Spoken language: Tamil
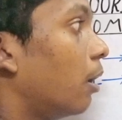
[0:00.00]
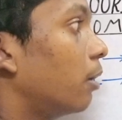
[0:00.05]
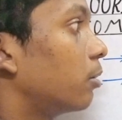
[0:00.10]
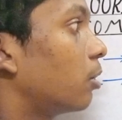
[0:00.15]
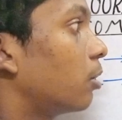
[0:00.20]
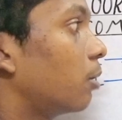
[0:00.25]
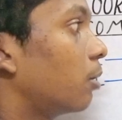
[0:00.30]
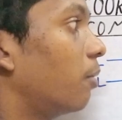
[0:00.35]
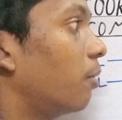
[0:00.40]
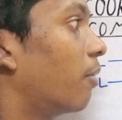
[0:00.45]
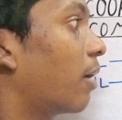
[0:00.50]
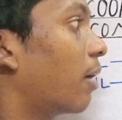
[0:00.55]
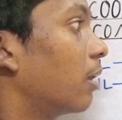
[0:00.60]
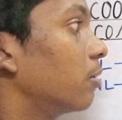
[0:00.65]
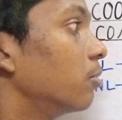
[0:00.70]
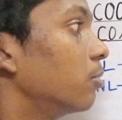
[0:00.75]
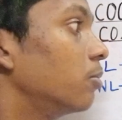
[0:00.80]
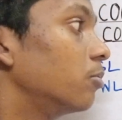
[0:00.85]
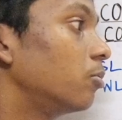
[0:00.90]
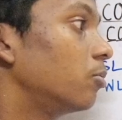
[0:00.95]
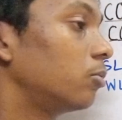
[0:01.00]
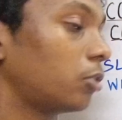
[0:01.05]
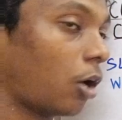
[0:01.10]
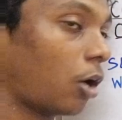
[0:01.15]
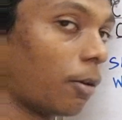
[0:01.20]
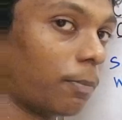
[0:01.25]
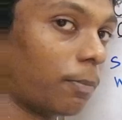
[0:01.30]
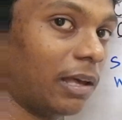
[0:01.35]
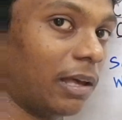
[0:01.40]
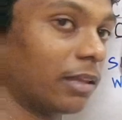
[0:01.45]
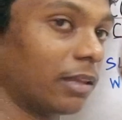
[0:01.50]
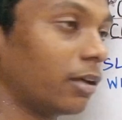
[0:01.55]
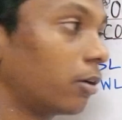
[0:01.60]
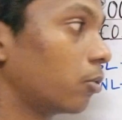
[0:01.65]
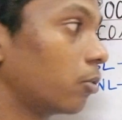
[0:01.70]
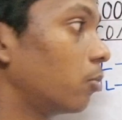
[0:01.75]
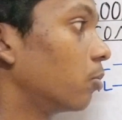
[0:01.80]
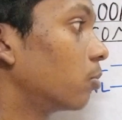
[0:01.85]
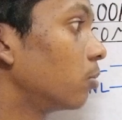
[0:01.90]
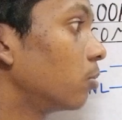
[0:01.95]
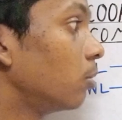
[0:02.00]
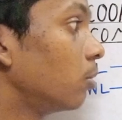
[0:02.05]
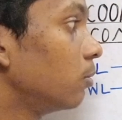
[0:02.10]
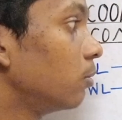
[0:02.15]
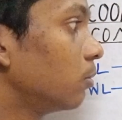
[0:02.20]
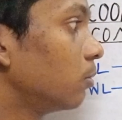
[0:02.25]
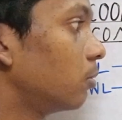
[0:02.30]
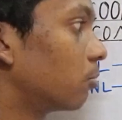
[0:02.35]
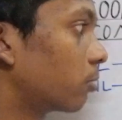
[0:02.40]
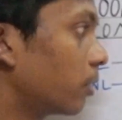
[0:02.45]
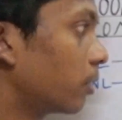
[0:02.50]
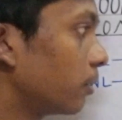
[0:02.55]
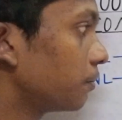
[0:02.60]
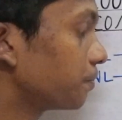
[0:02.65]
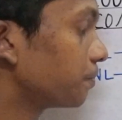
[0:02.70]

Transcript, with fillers: திரும்ப வராது டாப்லேயே தான் இருக்கும் ஓகே